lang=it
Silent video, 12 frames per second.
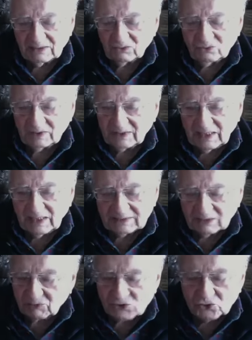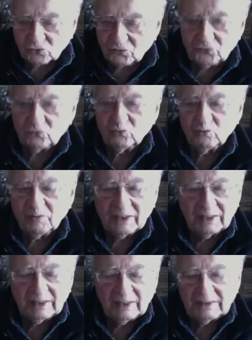ondata, questo fiume
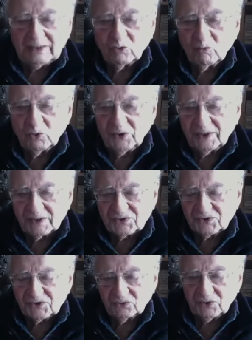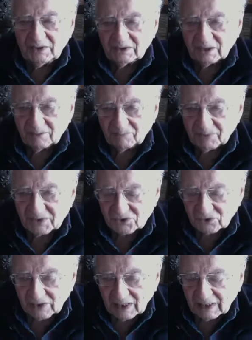di comunicazioni
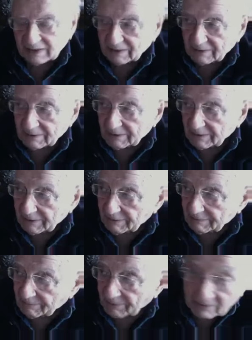interpersonali che